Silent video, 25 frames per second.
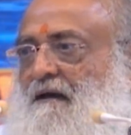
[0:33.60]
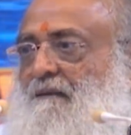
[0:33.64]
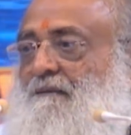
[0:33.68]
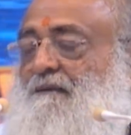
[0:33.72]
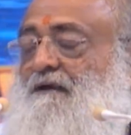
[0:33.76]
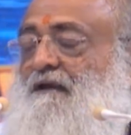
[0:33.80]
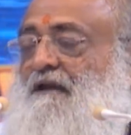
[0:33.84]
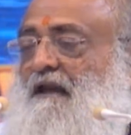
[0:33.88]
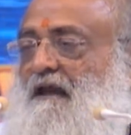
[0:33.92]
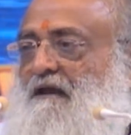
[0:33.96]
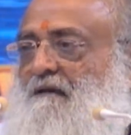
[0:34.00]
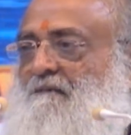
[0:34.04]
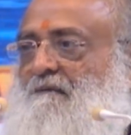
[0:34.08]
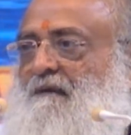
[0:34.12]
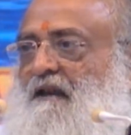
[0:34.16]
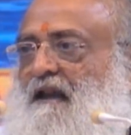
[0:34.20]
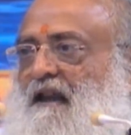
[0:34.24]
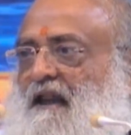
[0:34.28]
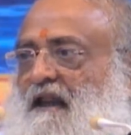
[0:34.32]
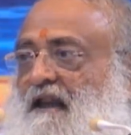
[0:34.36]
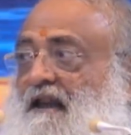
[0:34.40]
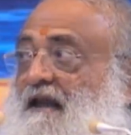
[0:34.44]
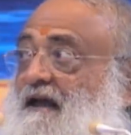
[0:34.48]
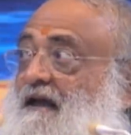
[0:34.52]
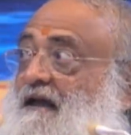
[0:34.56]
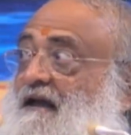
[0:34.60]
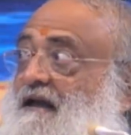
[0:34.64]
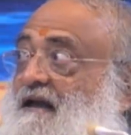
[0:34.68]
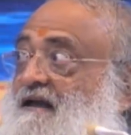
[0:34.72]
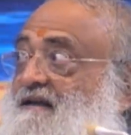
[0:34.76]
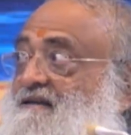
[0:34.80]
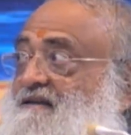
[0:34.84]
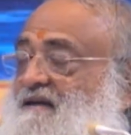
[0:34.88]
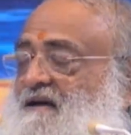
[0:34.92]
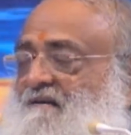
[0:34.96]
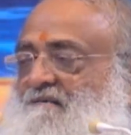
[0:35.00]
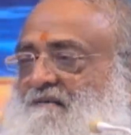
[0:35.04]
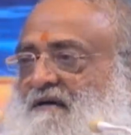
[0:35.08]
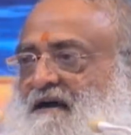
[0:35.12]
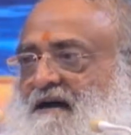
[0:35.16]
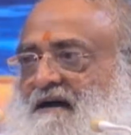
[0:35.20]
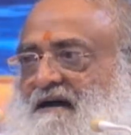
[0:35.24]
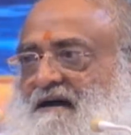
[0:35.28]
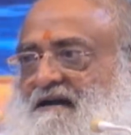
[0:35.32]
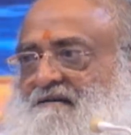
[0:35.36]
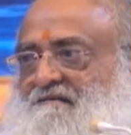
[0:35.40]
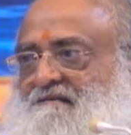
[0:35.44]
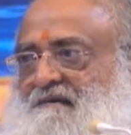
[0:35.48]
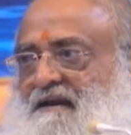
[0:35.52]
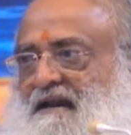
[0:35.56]
अभी नहीं मिले लेकिन ऐसा
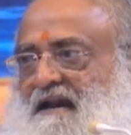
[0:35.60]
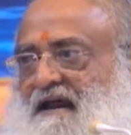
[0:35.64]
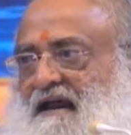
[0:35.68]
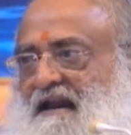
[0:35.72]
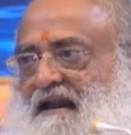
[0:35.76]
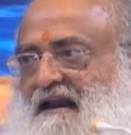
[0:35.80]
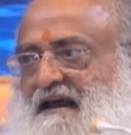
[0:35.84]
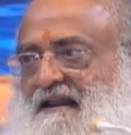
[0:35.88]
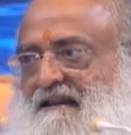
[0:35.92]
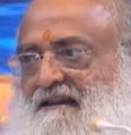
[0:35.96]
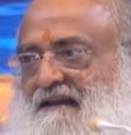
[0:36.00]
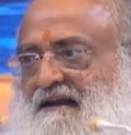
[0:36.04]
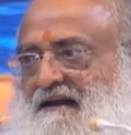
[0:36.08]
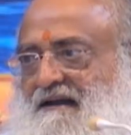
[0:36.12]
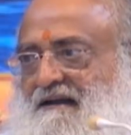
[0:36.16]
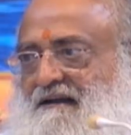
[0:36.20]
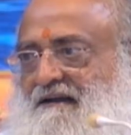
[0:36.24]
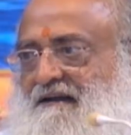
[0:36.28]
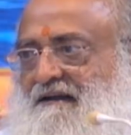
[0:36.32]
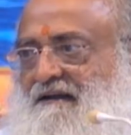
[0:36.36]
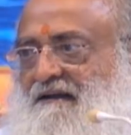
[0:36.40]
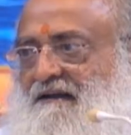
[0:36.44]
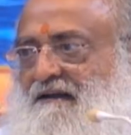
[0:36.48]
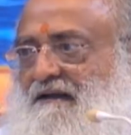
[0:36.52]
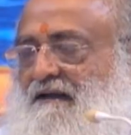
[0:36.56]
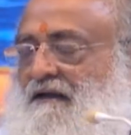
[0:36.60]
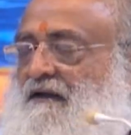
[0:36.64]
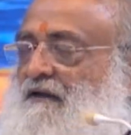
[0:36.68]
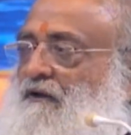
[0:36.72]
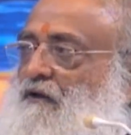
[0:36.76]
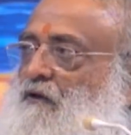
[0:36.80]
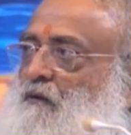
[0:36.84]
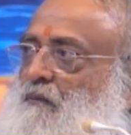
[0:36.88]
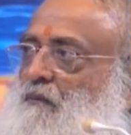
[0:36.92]
मकान बनाना था तो